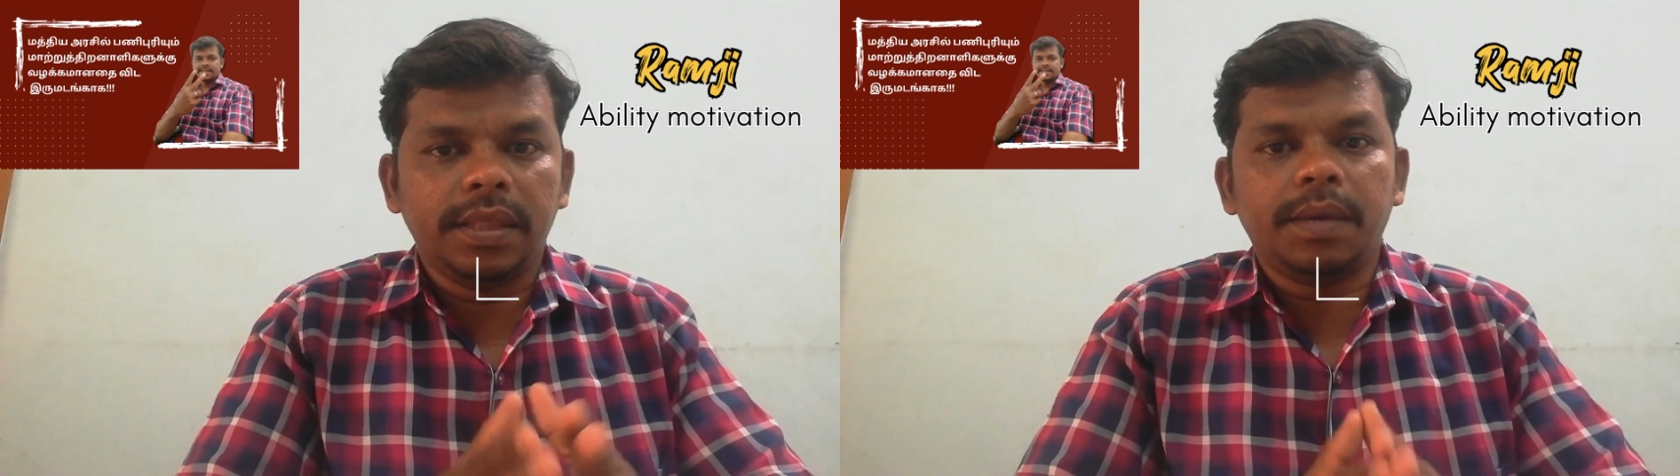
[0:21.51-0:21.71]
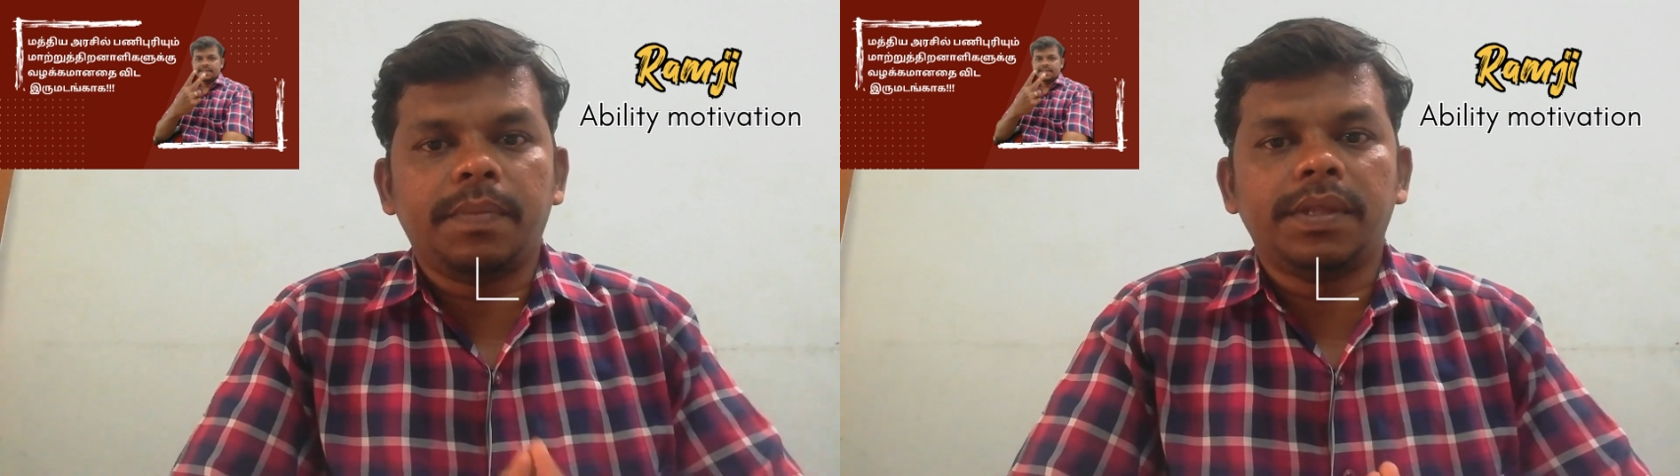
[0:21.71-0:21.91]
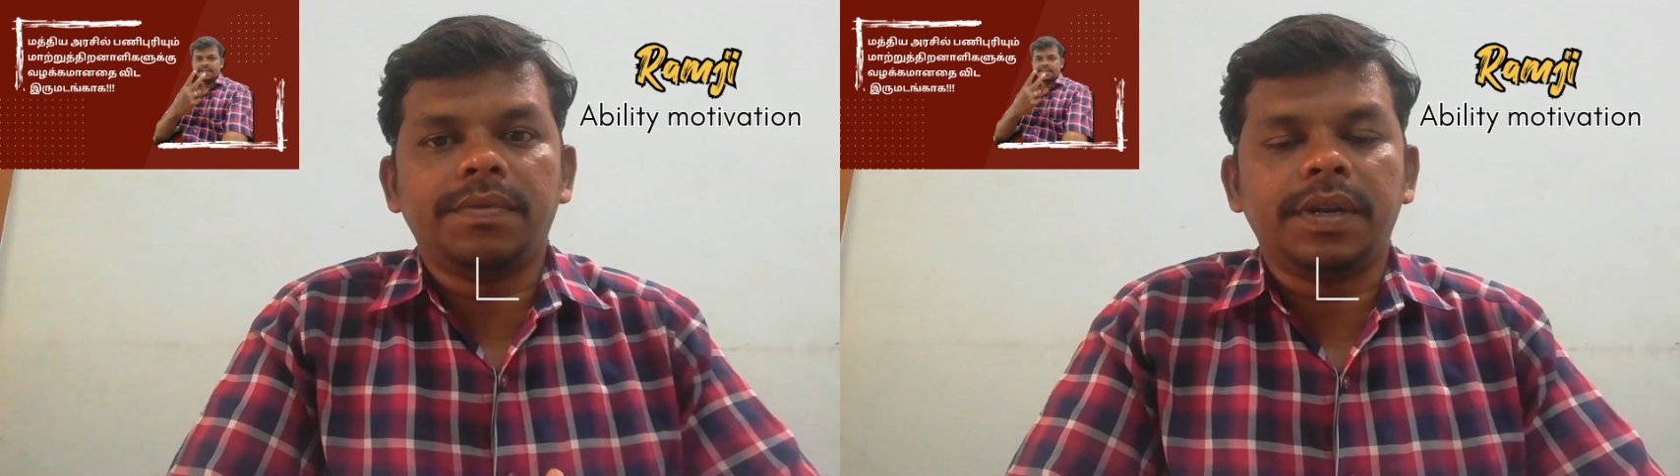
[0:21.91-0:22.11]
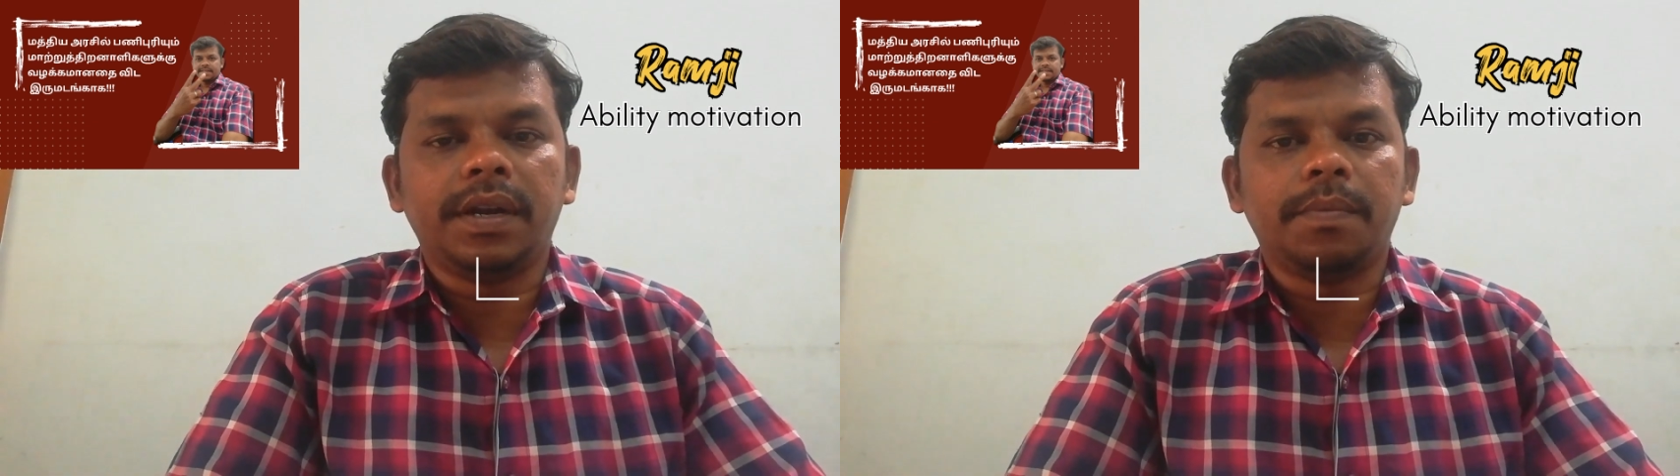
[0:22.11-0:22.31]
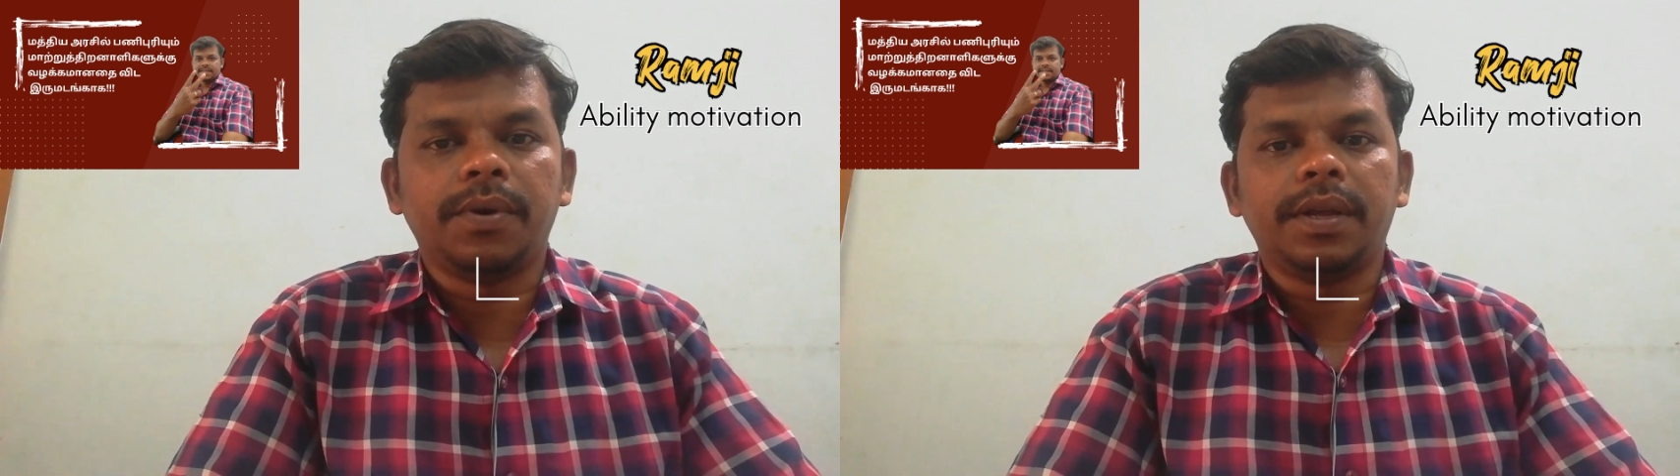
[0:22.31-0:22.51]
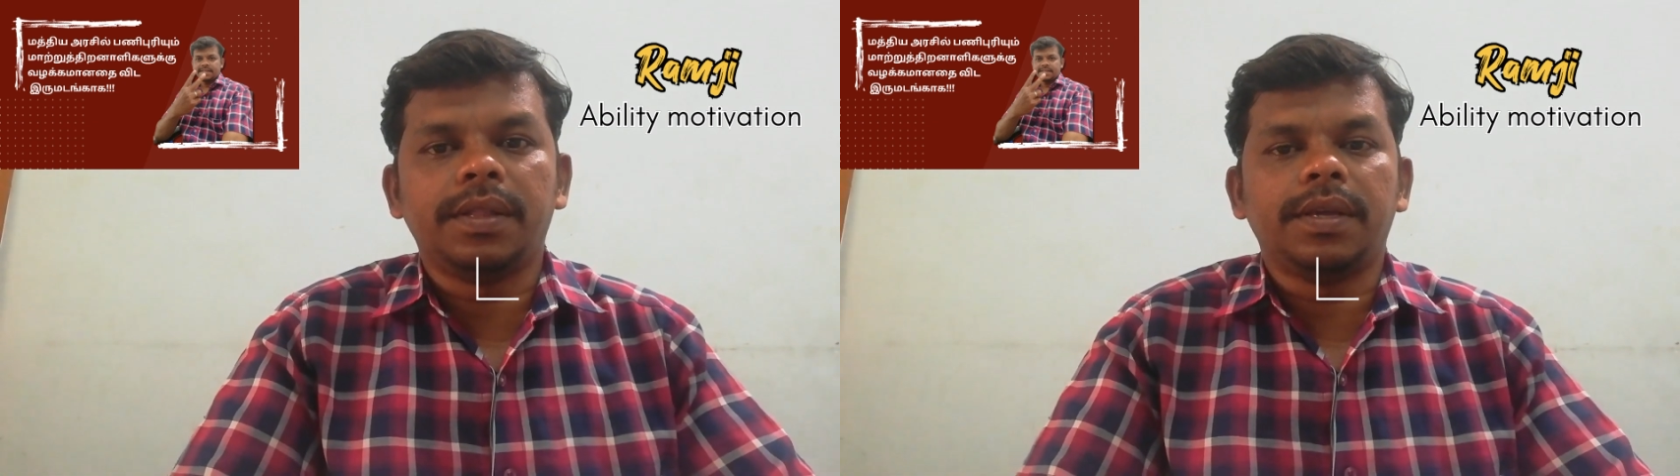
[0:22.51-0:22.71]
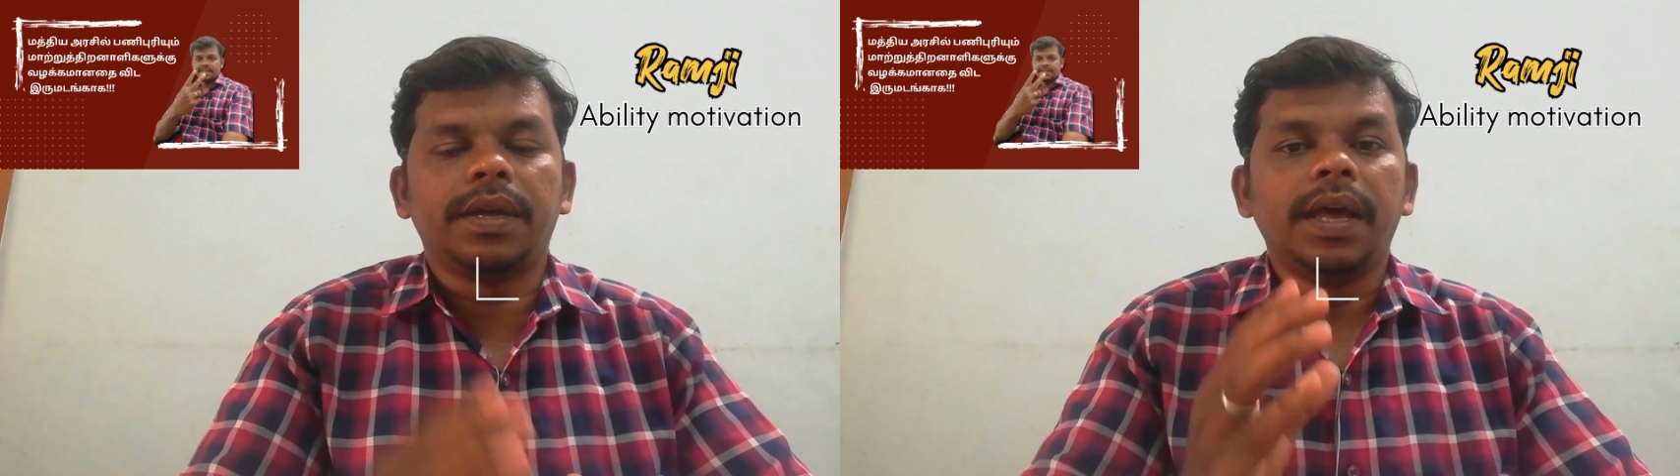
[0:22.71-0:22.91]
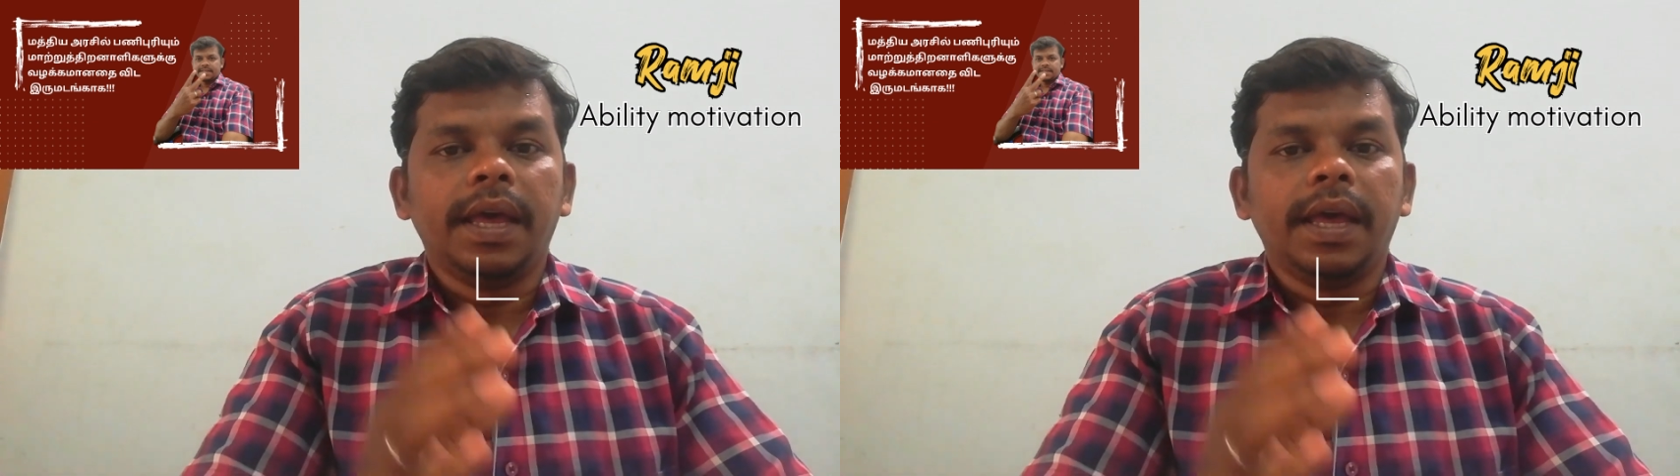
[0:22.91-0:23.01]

இந்த பதிவு இருக்க போகிறது